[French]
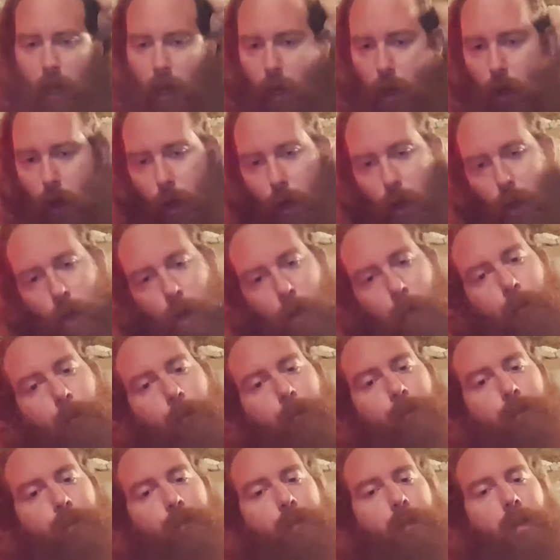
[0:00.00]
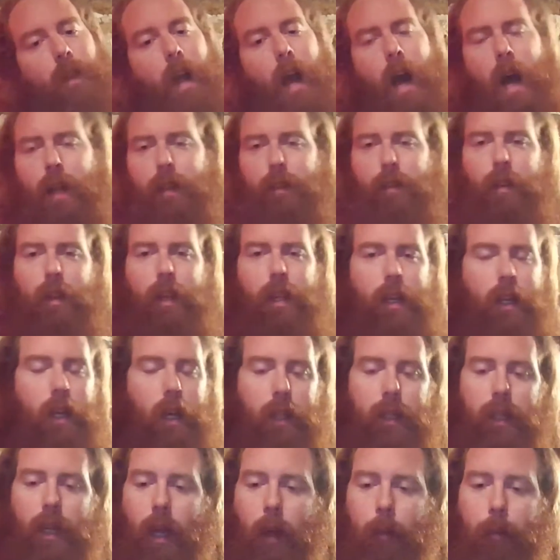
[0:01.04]
Euh, en tant
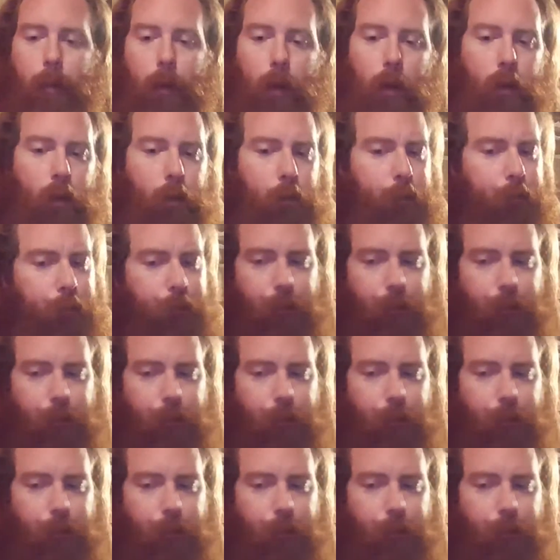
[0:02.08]
qu'André Peur,